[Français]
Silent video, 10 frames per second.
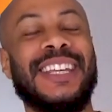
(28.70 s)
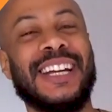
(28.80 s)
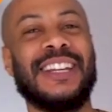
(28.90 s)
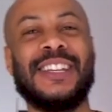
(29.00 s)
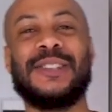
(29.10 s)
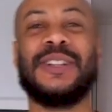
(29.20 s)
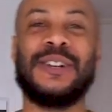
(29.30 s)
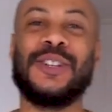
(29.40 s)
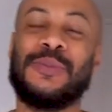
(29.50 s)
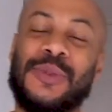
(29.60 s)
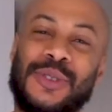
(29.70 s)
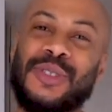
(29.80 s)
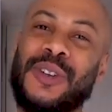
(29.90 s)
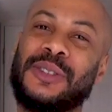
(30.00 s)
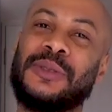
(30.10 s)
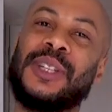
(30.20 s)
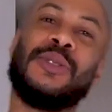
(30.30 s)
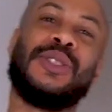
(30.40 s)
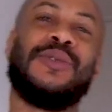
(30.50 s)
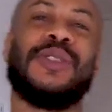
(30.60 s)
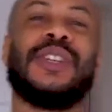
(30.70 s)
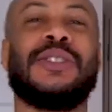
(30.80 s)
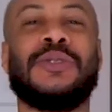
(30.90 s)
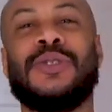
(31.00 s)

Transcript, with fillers: et à cliquer sur la cloche pour recevoir toutes les notifications.